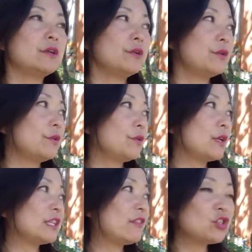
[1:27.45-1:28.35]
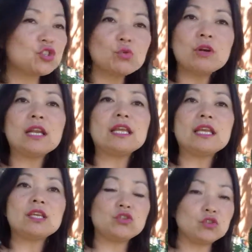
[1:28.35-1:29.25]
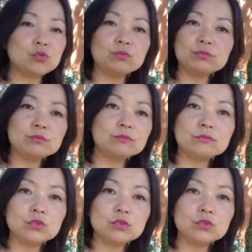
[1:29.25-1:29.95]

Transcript: uh, através de um clique de um,